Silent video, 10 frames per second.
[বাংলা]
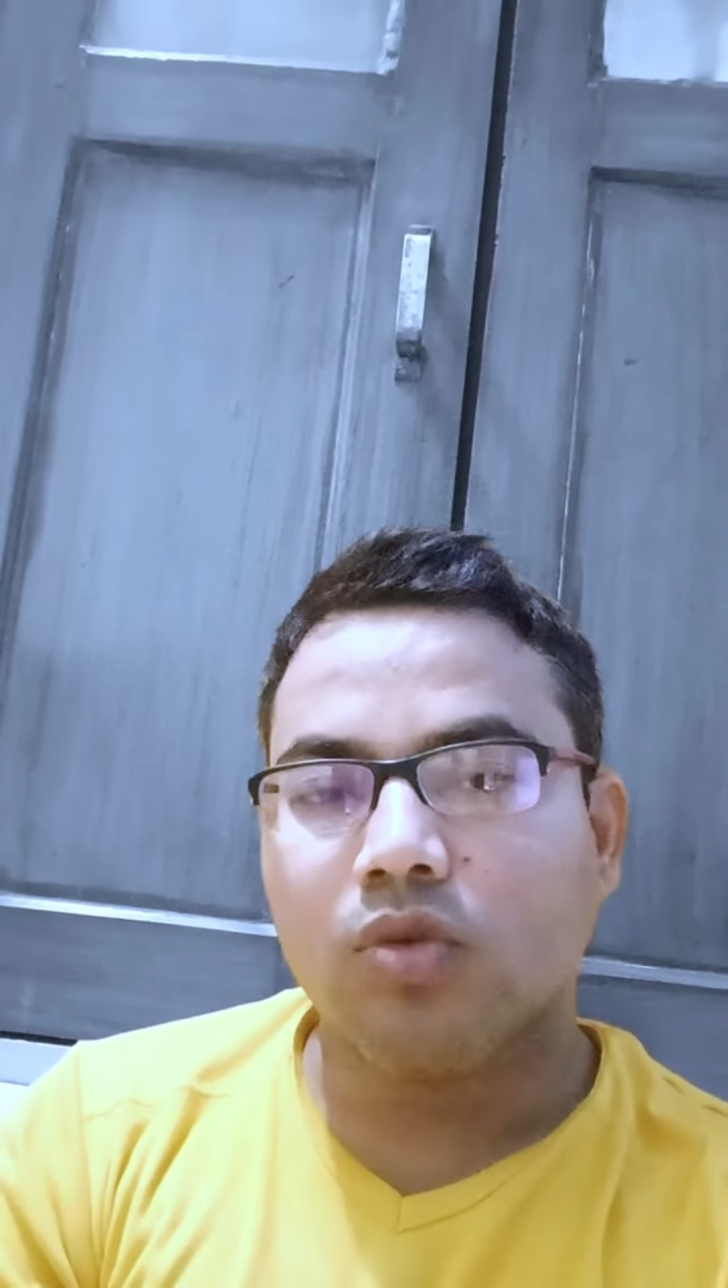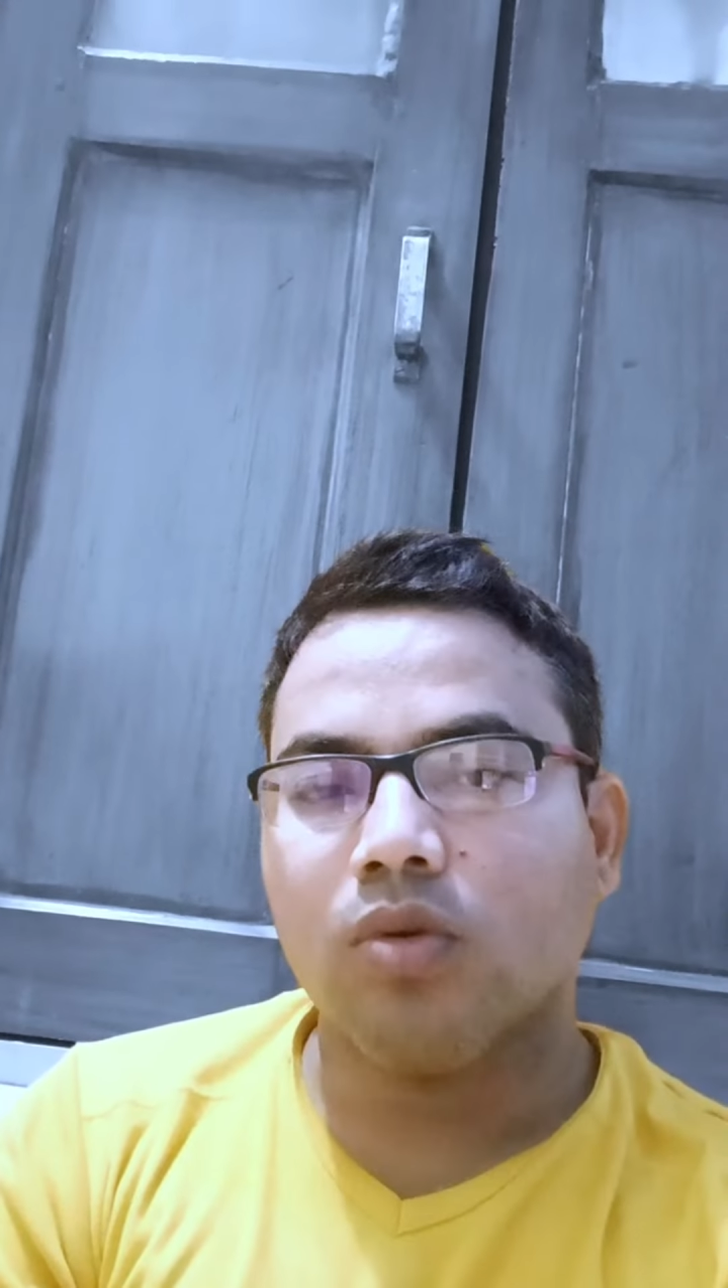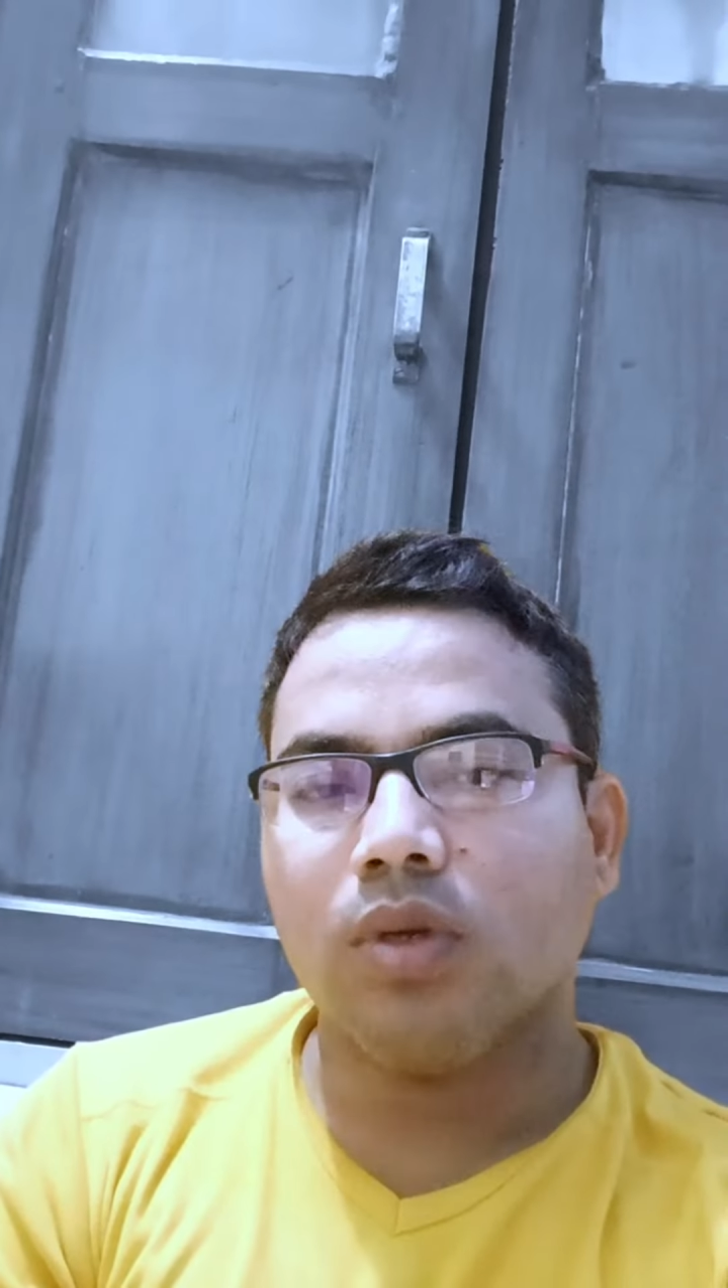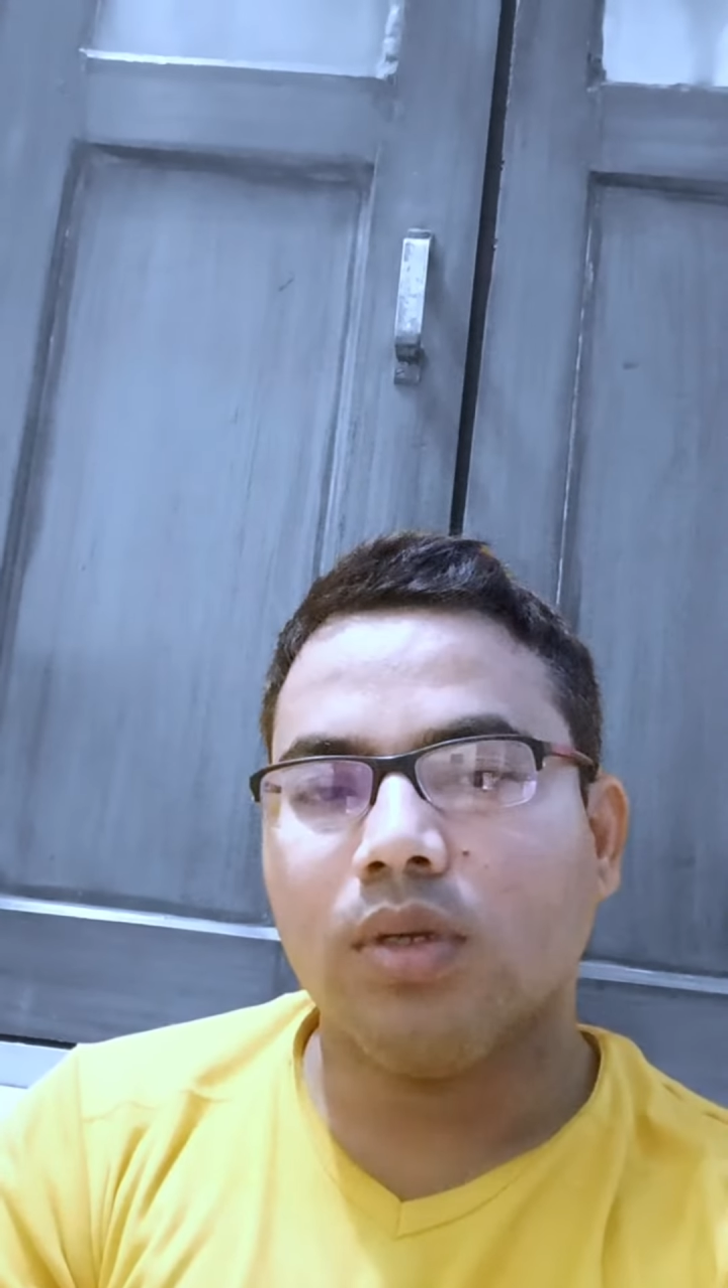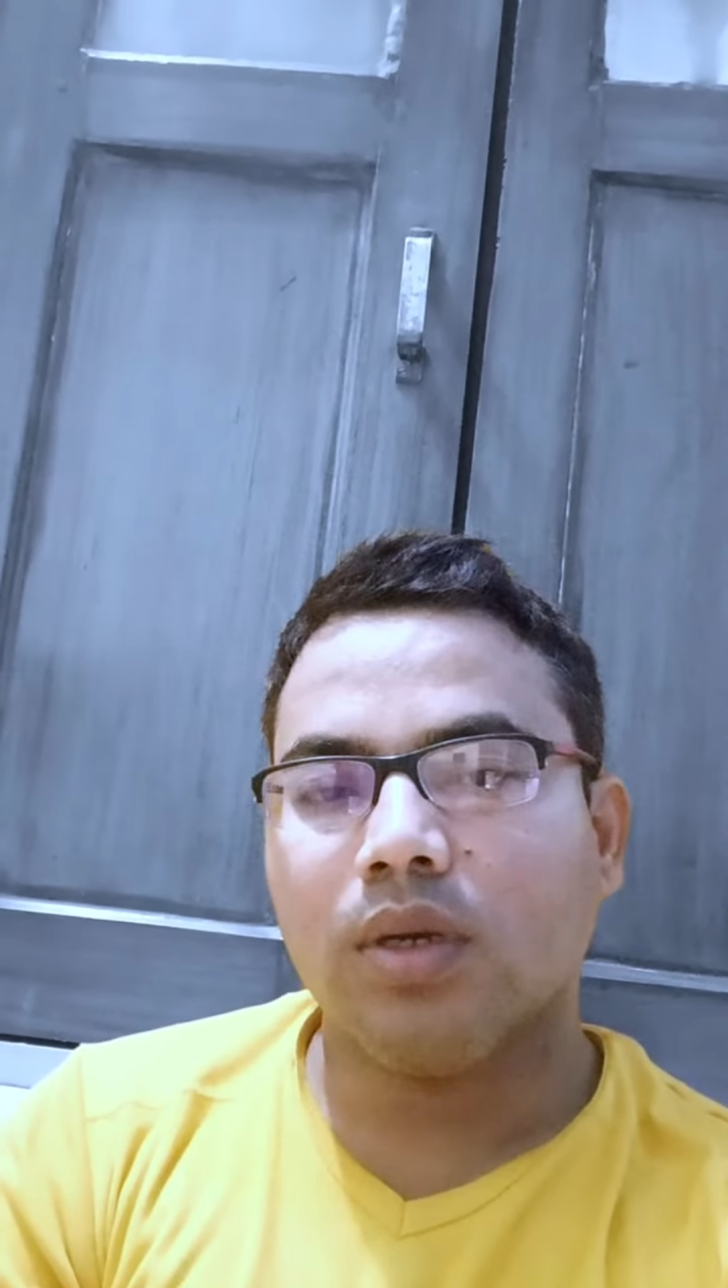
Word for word: জন্যই